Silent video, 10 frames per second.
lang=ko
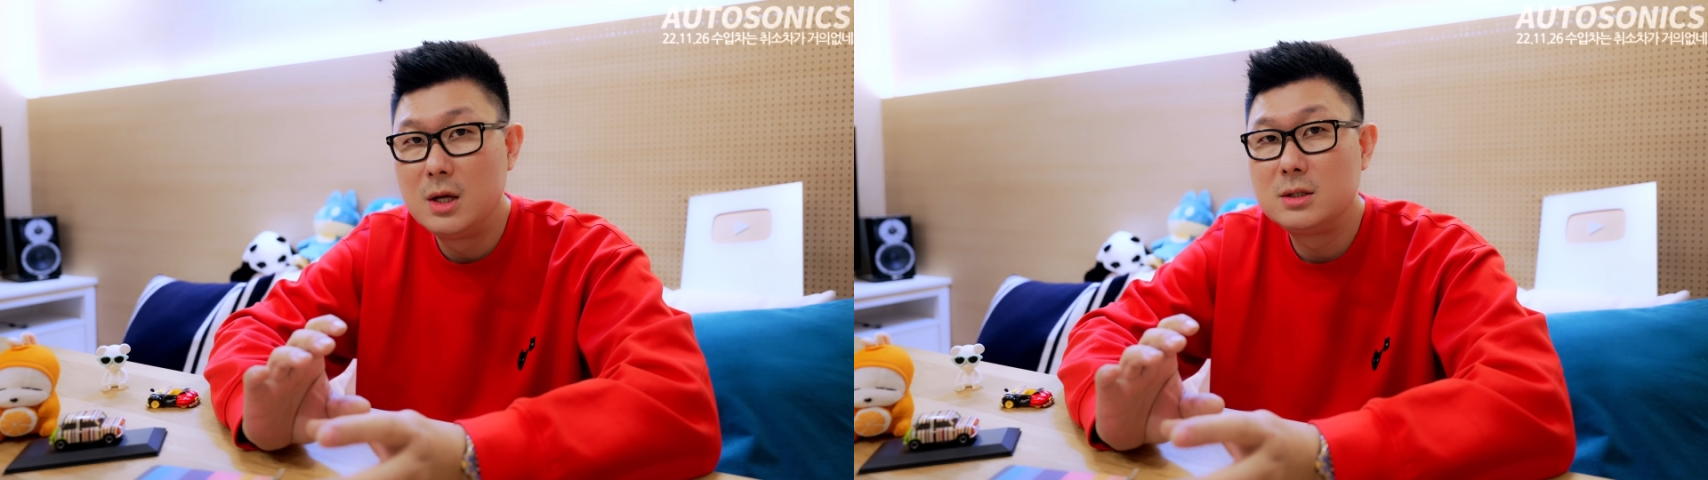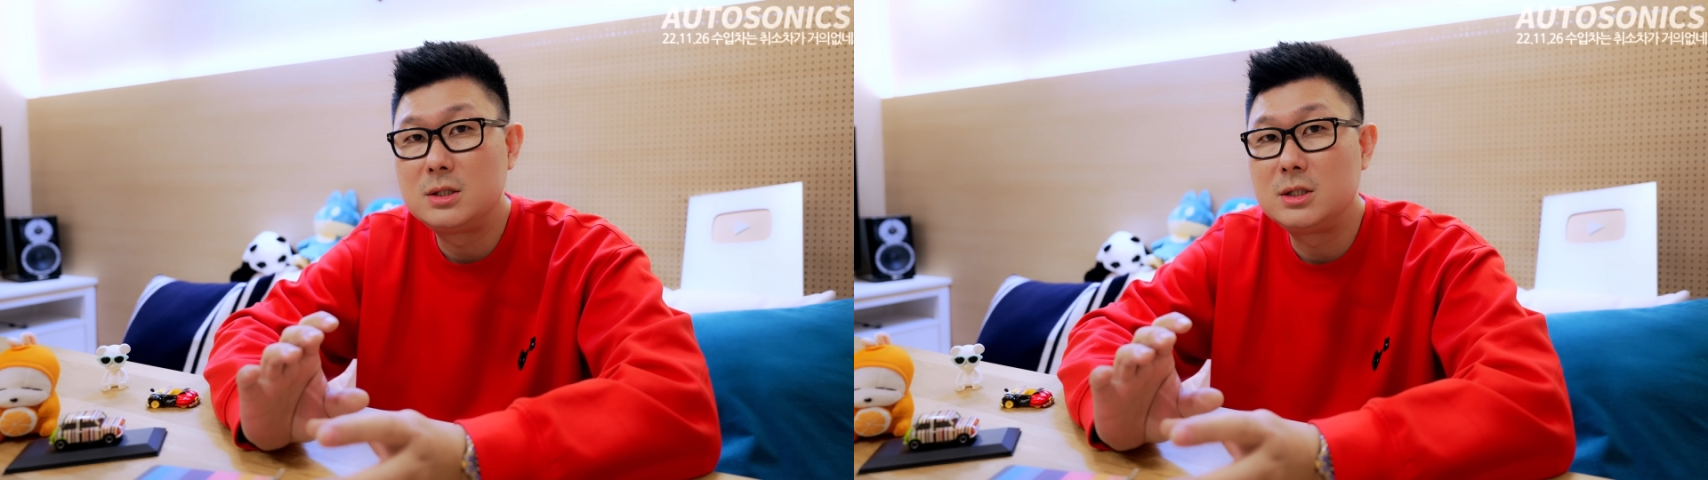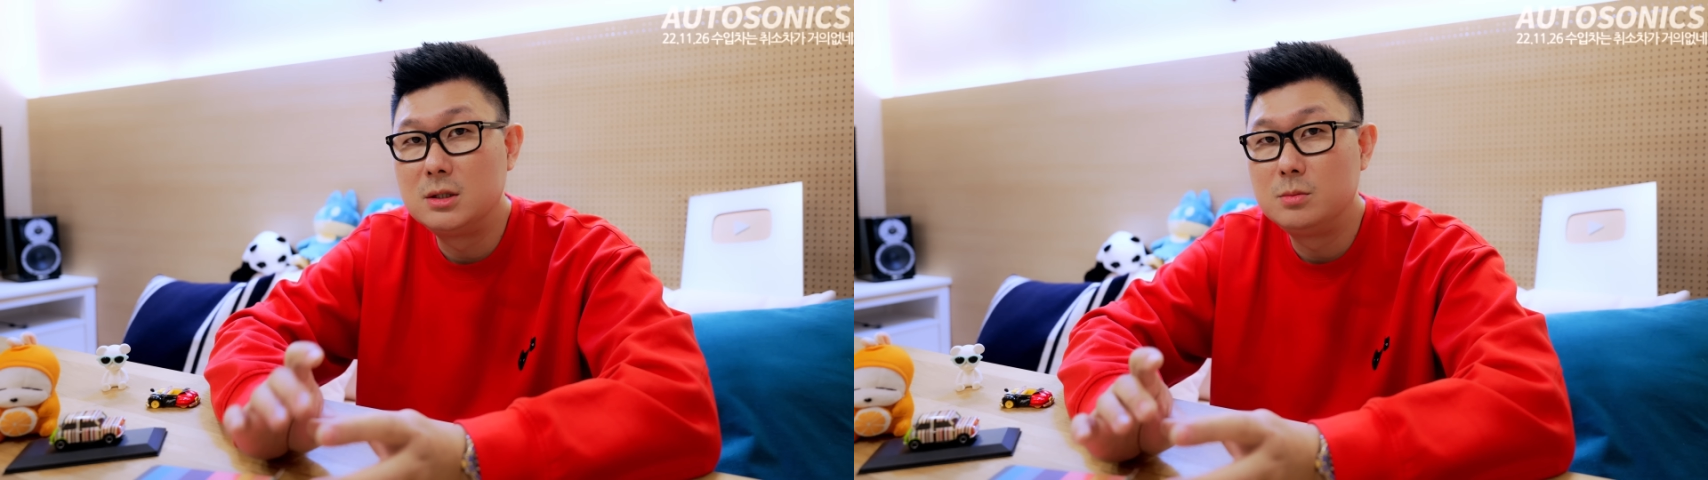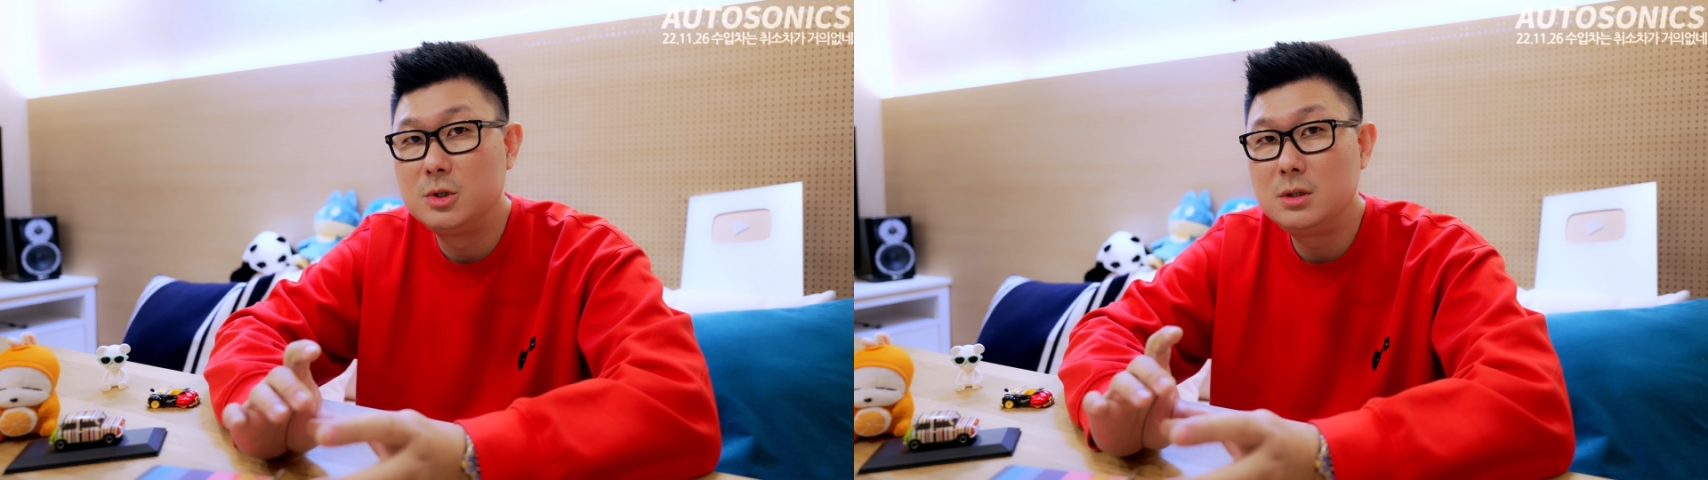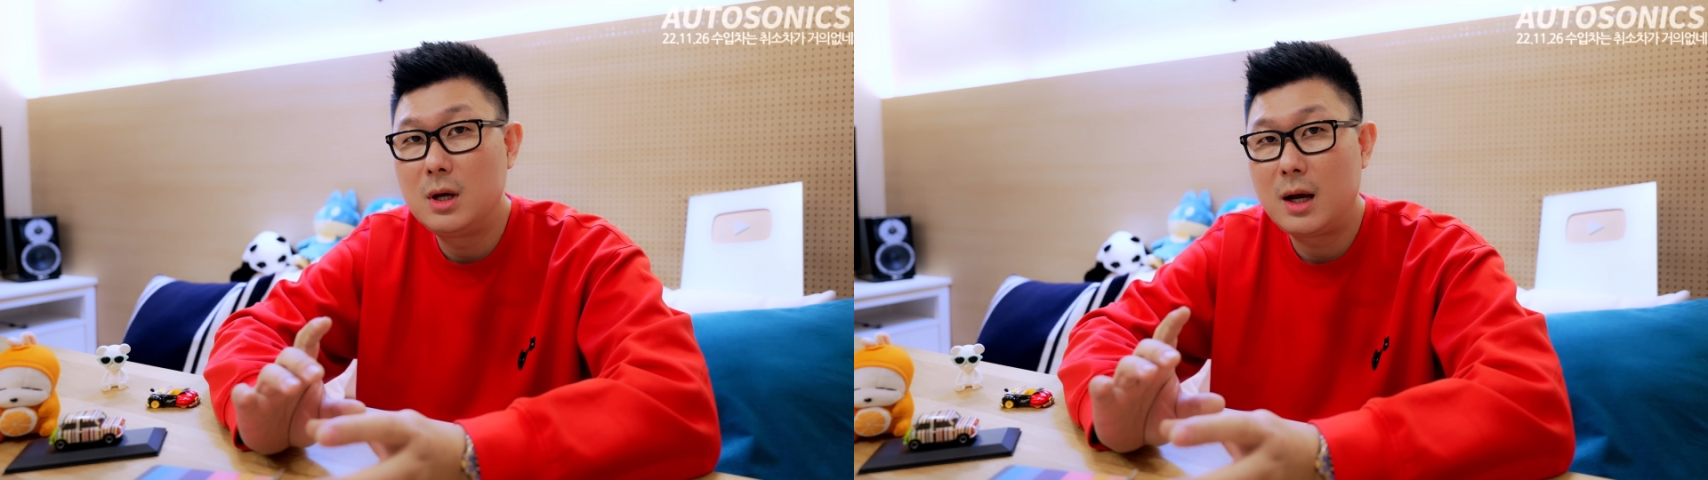
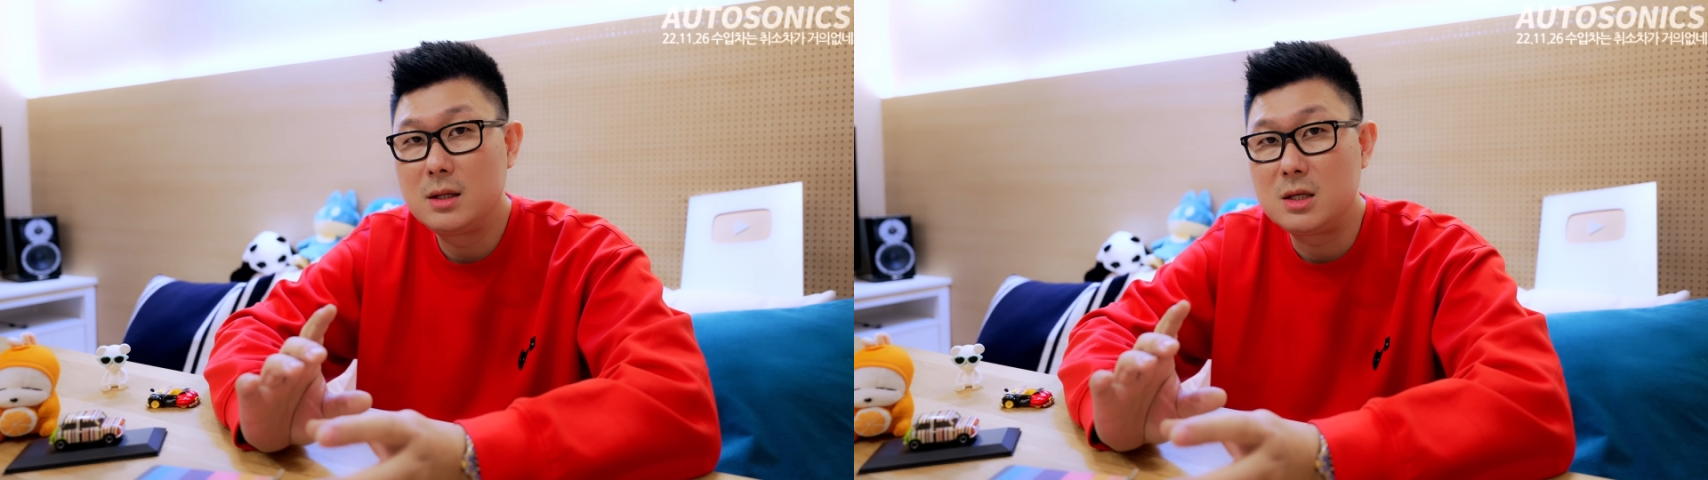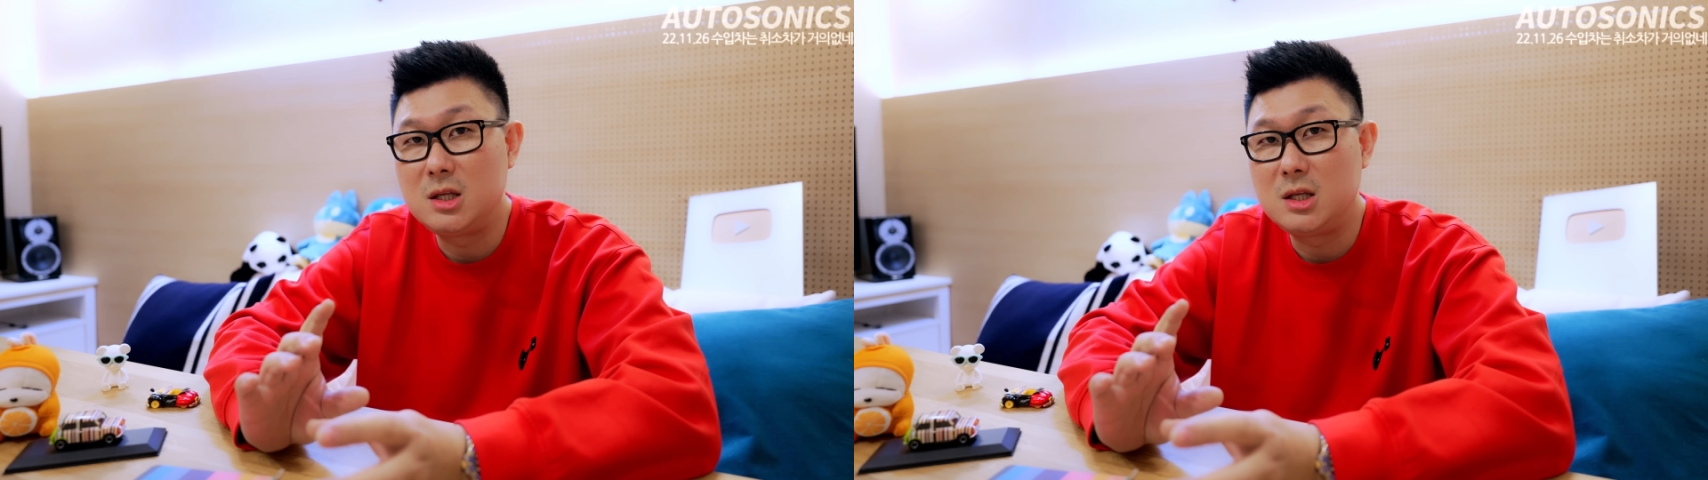지금은 한